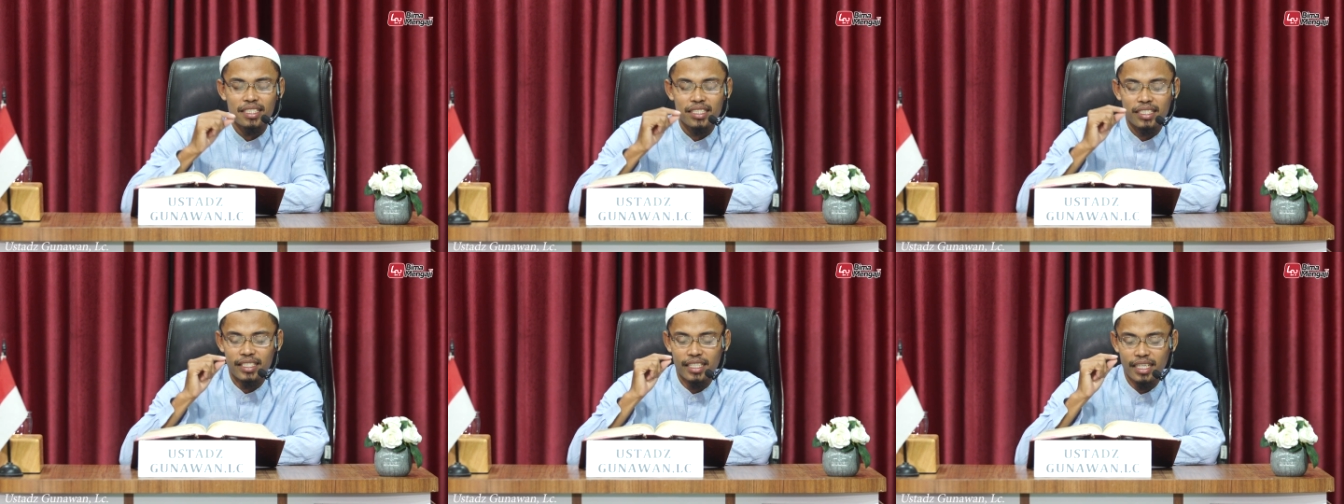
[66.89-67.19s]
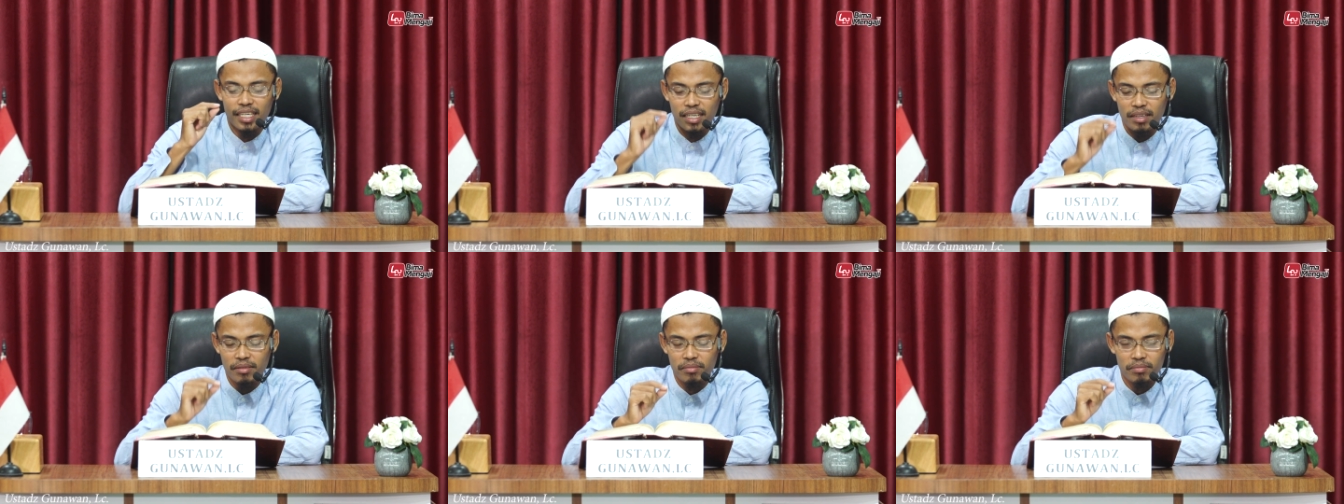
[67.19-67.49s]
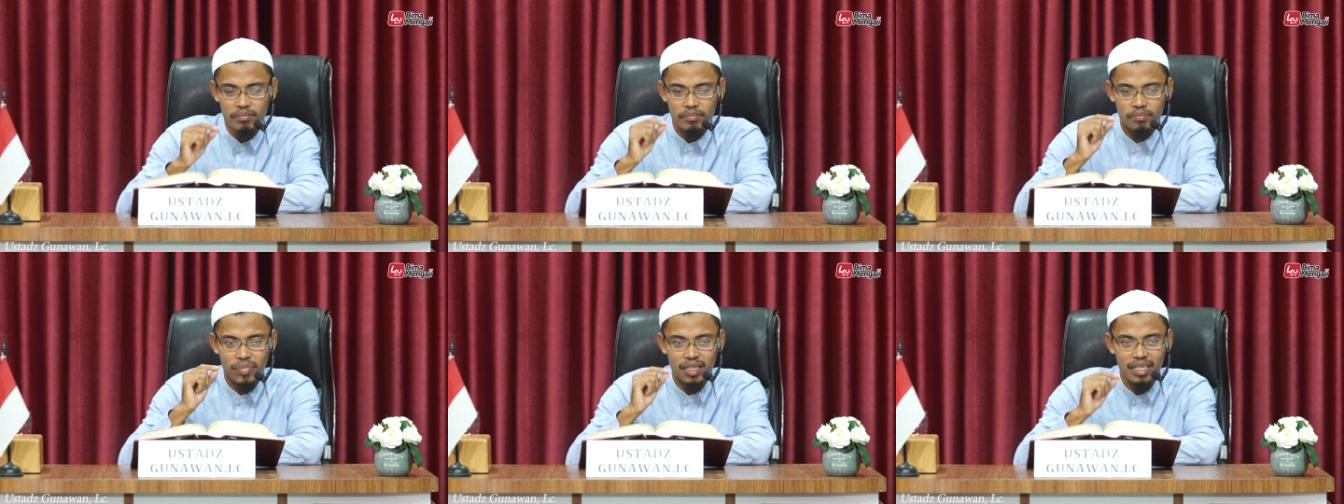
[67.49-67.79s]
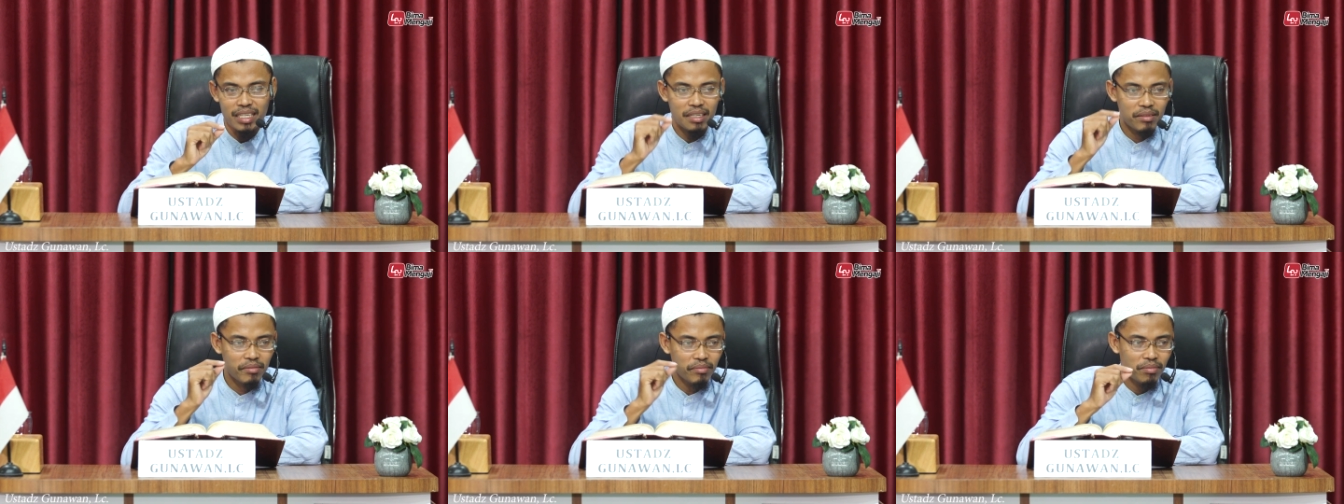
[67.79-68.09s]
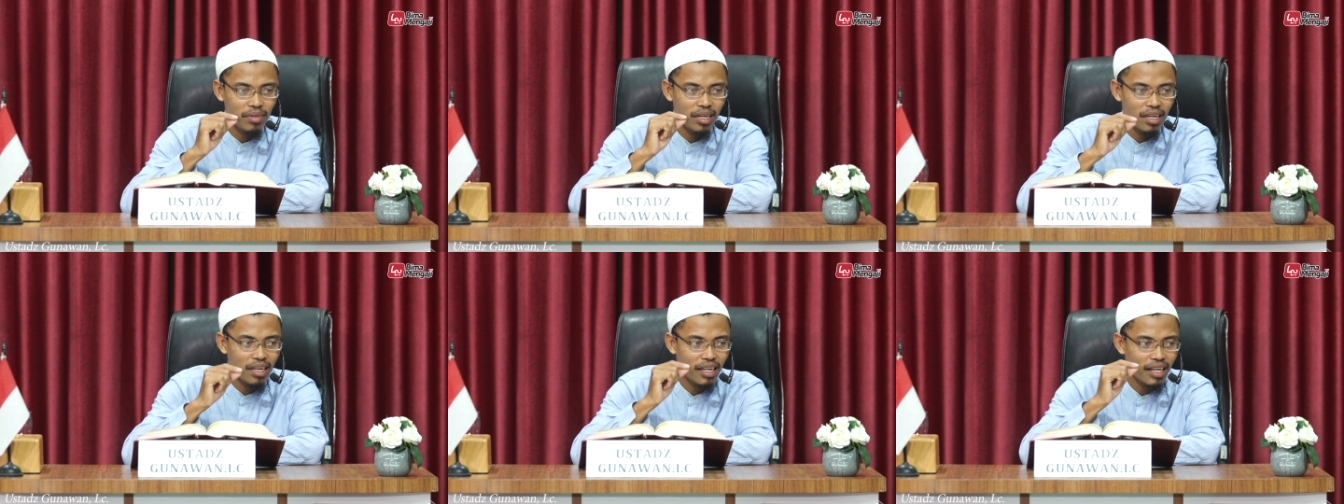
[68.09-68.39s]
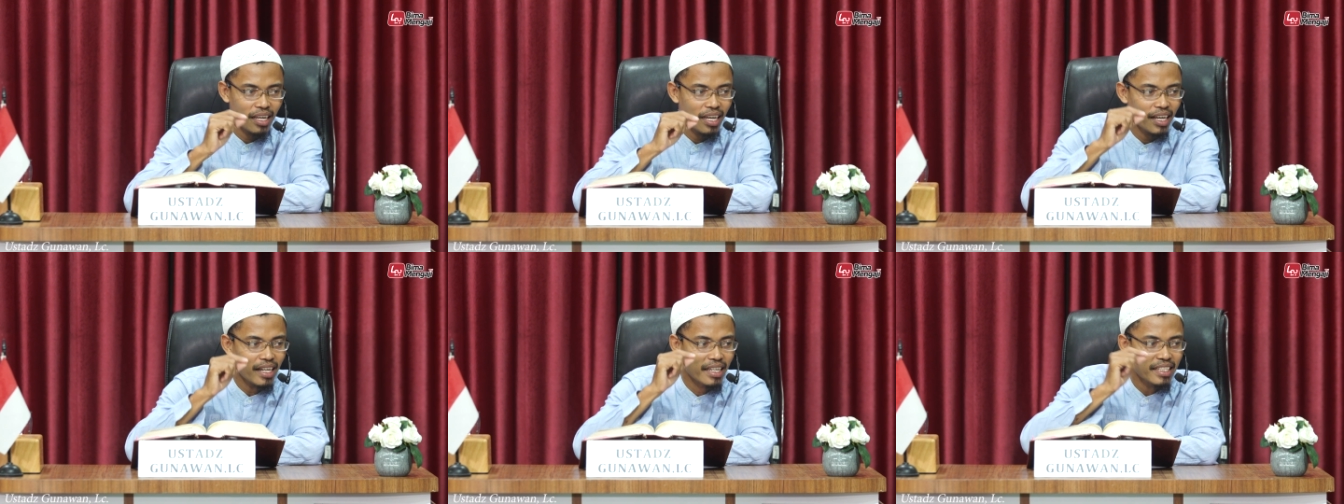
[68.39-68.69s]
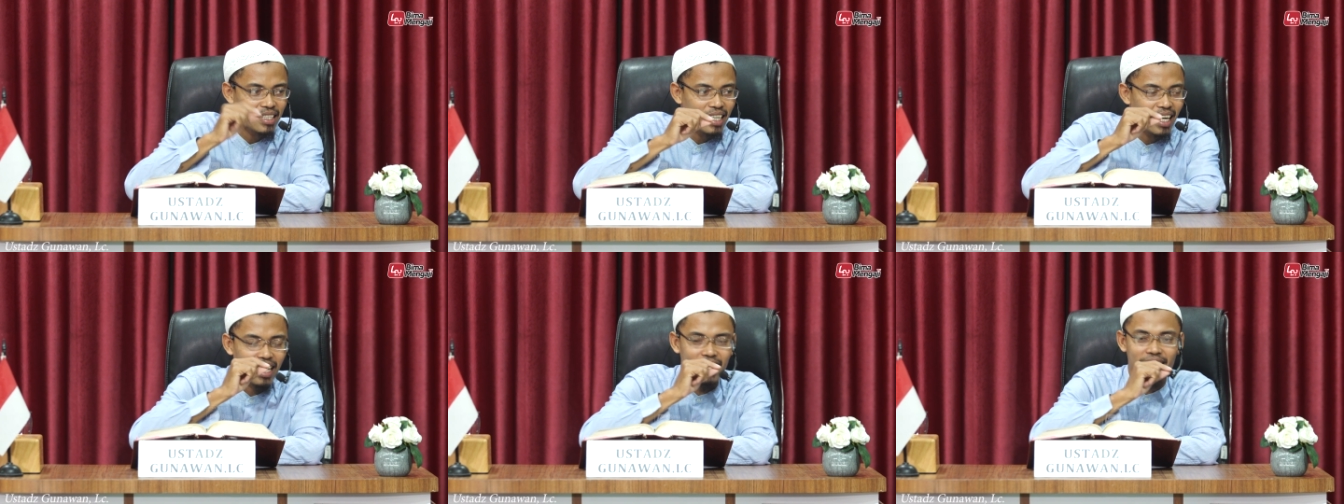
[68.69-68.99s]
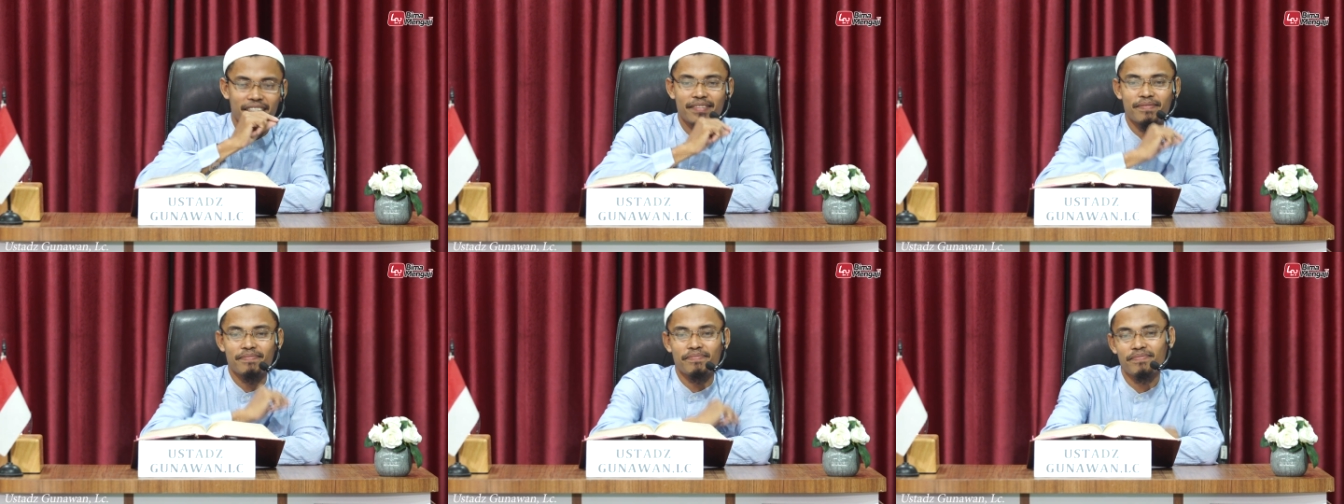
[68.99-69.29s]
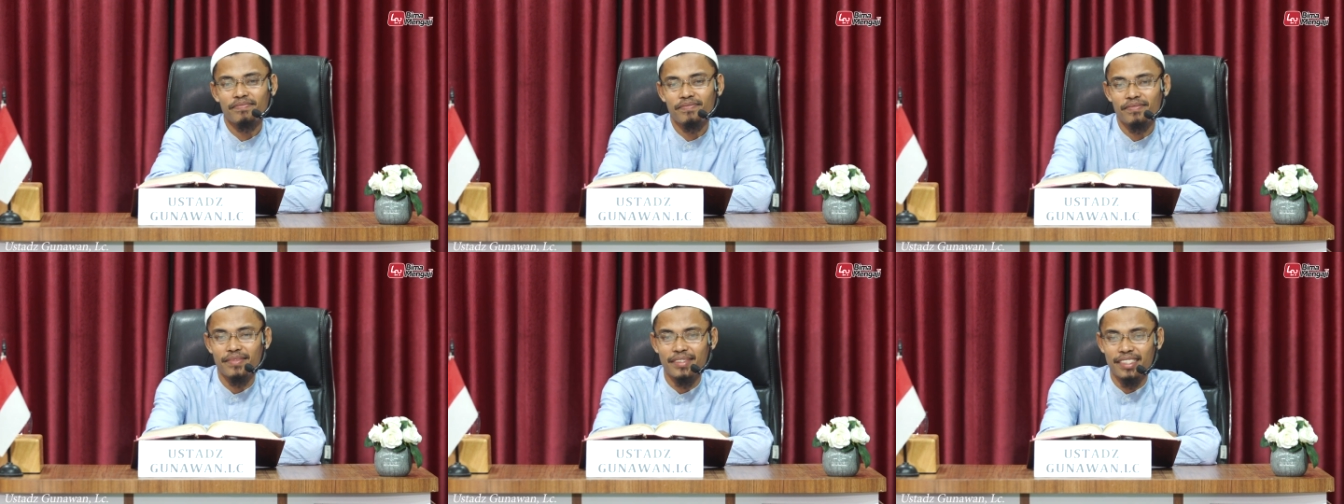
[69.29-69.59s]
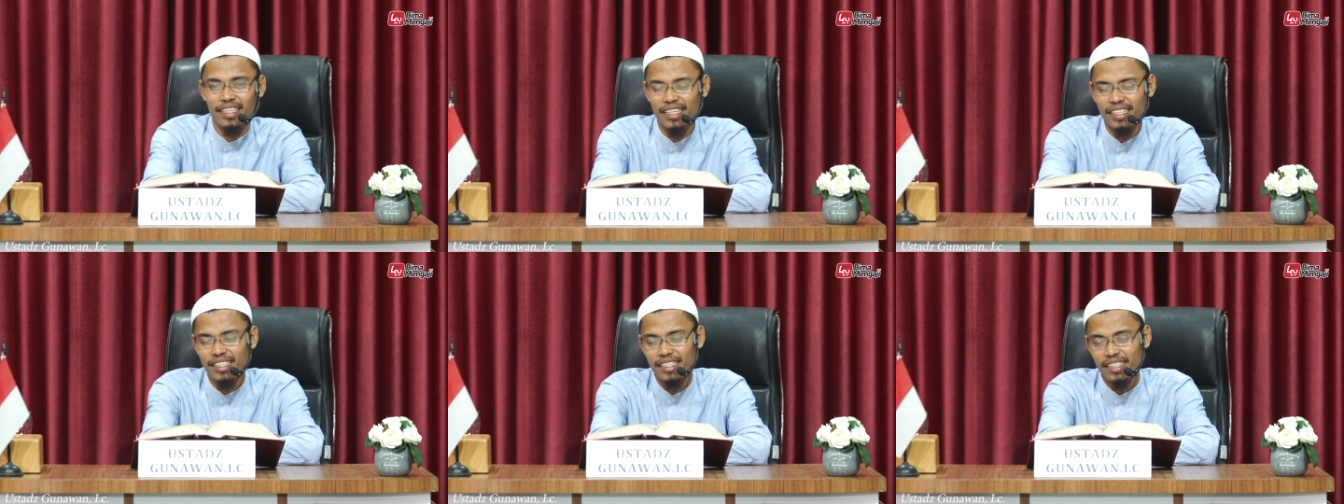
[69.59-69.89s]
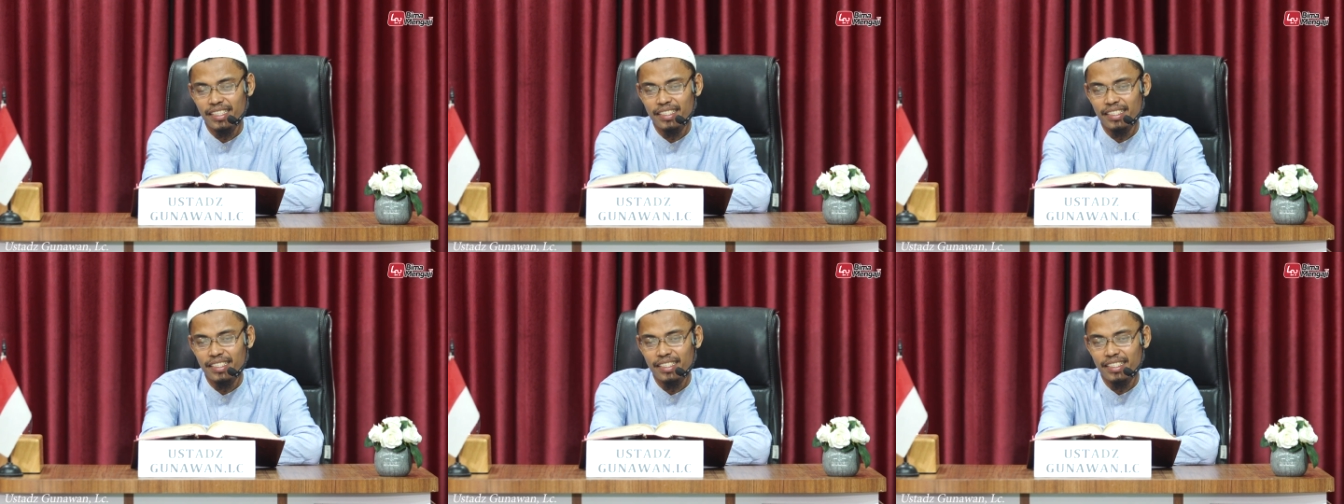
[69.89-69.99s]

dalam pengembalaannya ya.